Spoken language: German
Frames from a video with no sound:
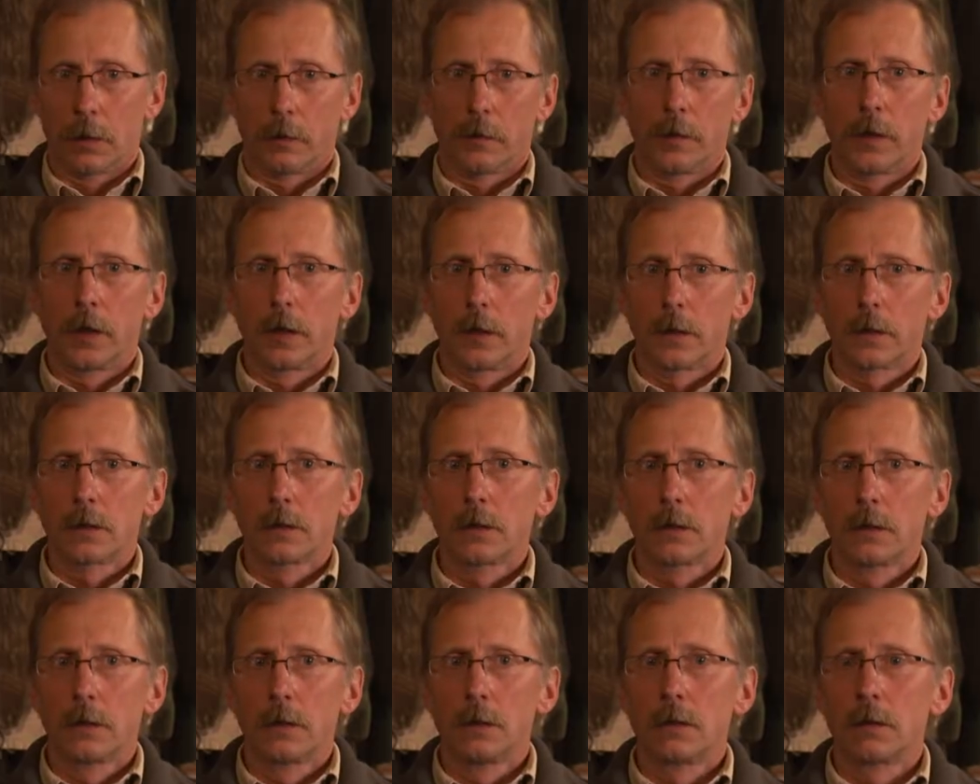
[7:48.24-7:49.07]
der Fläche
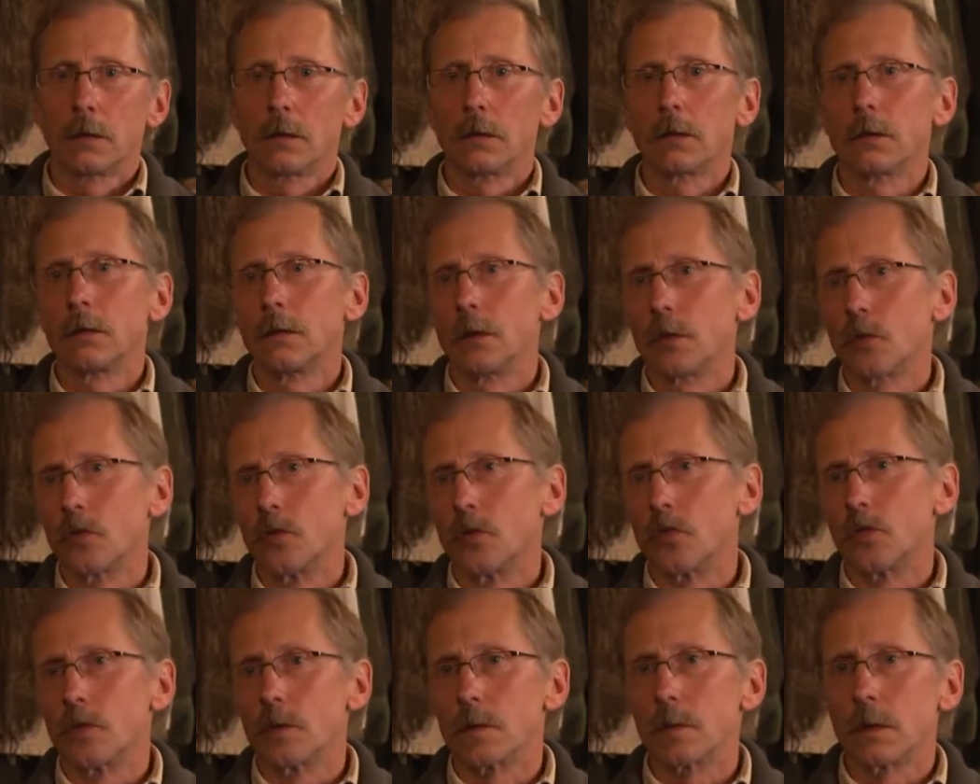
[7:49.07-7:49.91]
sind äh,
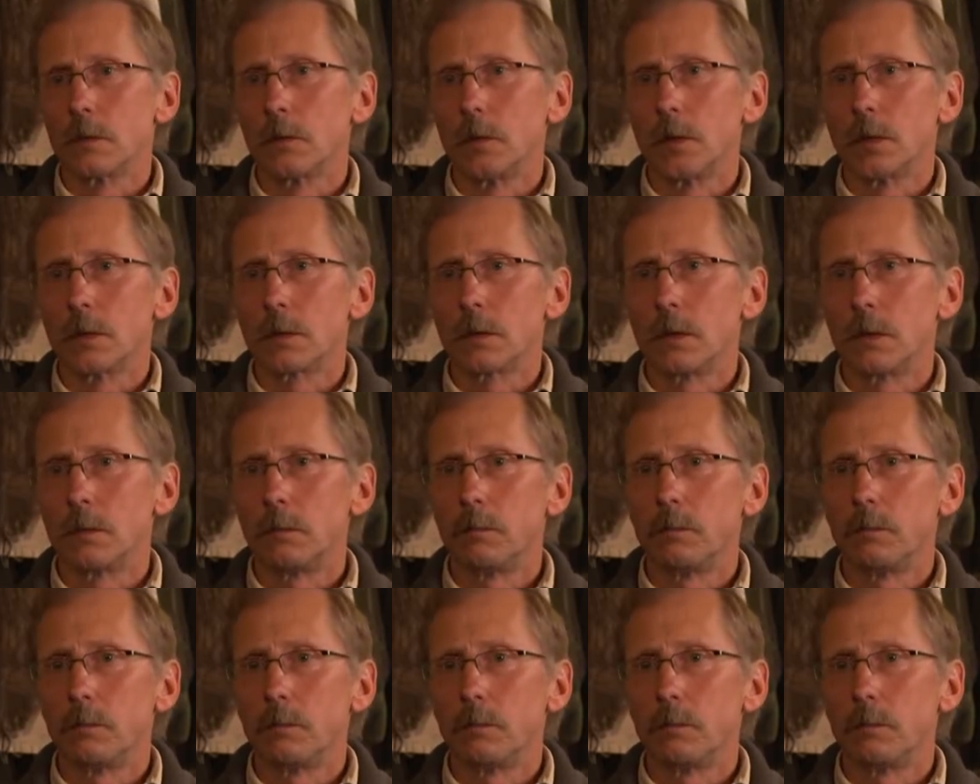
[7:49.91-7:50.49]
Naturschutzgebiet.